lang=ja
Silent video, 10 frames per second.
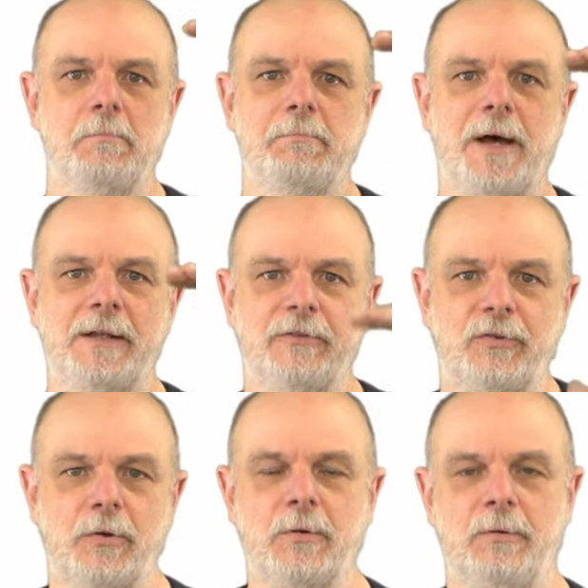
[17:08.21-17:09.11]
まだ
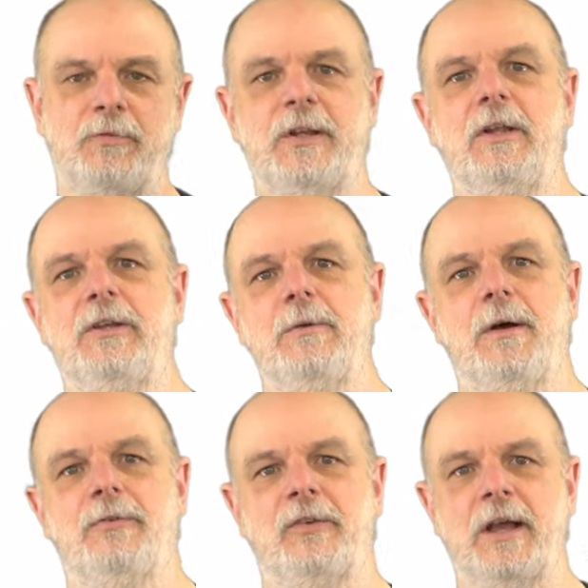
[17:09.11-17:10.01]
そのフィデリティ
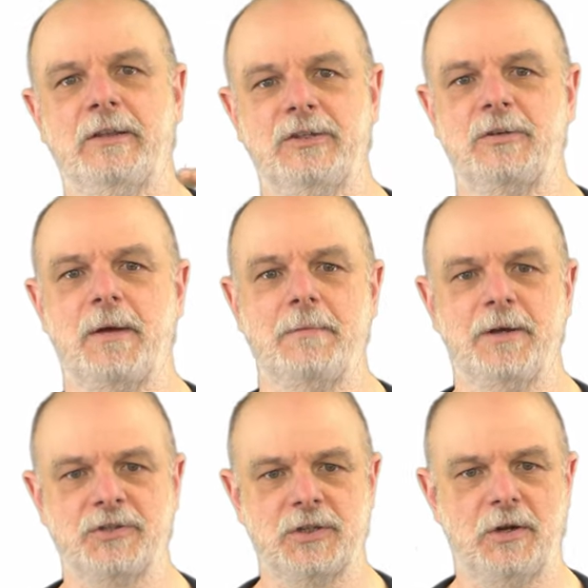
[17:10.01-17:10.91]
は下がってしまい
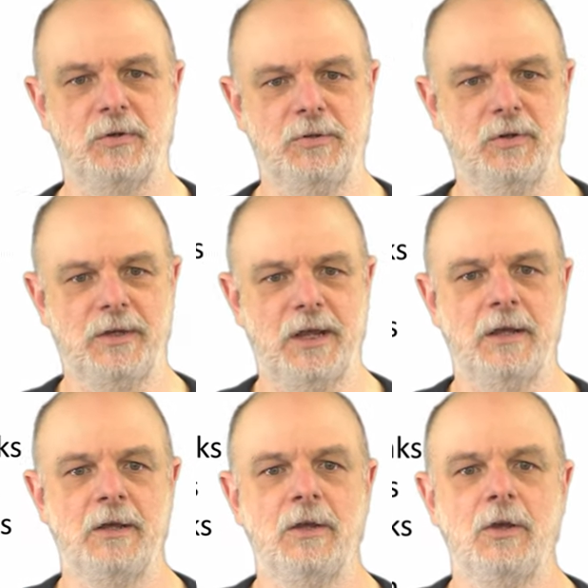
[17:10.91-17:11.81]
ましたので、
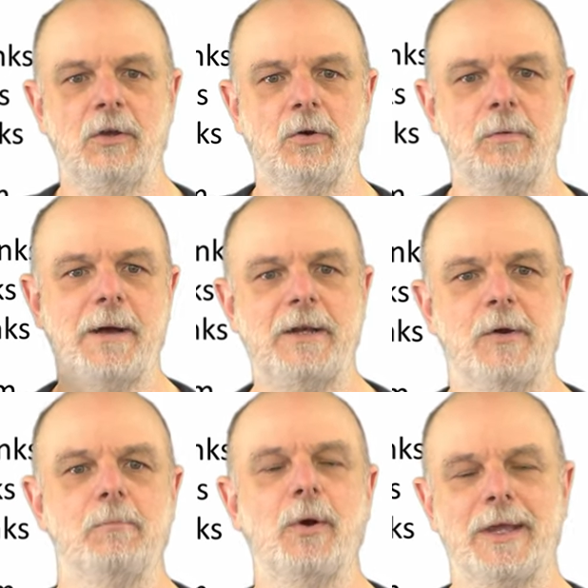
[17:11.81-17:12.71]
この場合に
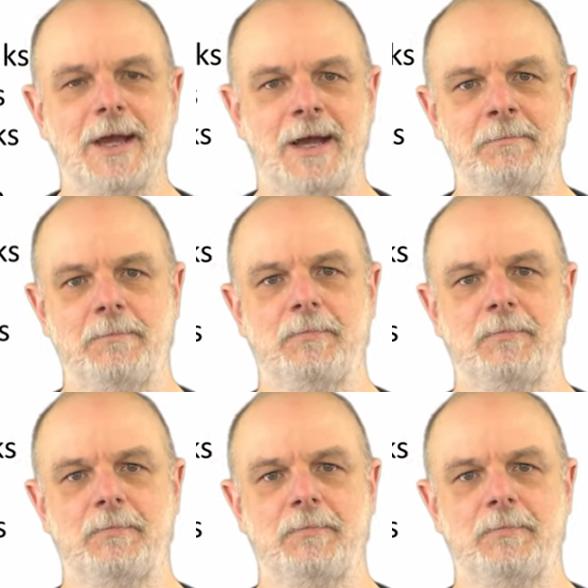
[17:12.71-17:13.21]
はもう一回、